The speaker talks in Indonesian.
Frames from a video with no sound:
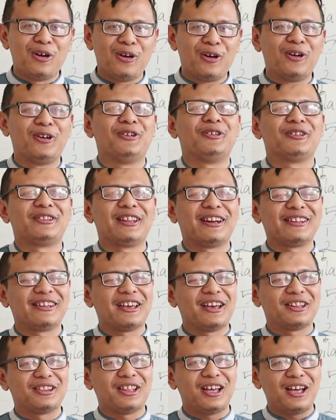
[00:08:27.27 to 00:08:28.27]
Oh,
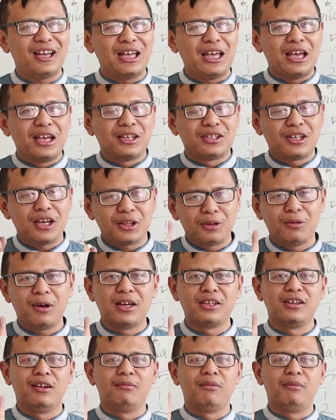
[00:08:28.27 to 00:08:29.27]
ternyata satu
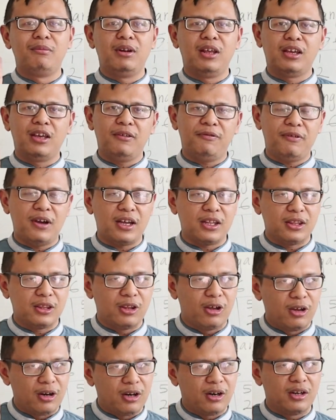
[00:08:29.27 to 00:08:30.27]
hanya memiliki
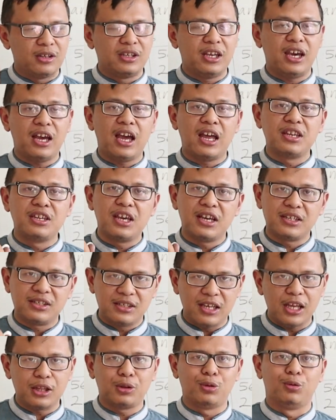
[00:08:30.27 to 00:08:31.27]
faktornya hanya
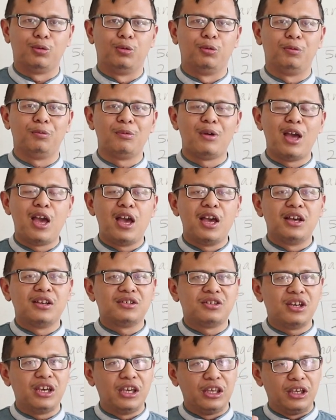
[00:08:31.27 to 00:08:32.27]
satu,
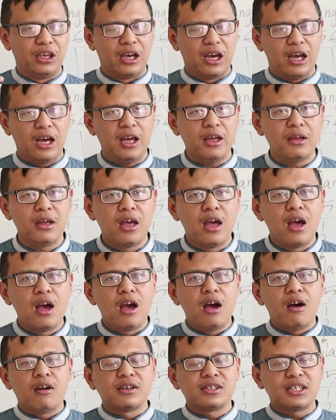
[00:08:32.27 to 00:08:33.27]
sehingga
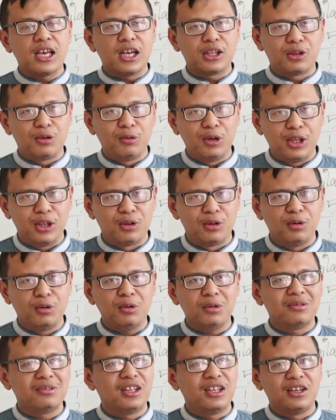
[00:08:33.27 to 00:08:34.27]
satu
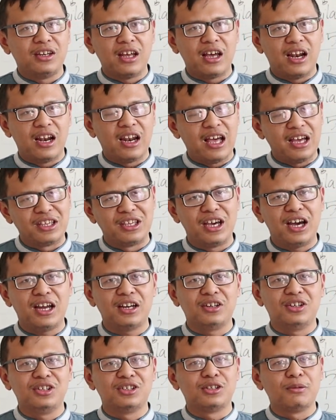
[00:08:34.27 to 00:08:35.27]
itu tidak layak
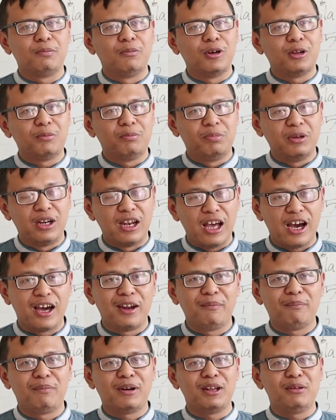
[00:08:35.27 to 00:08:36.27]
disebut
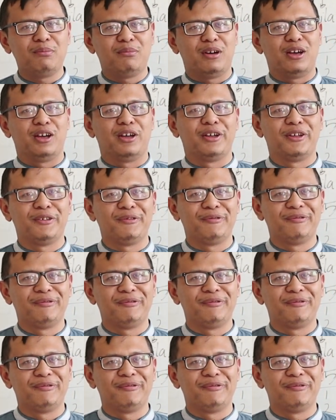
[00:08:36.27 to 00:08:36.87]
bilangan prima.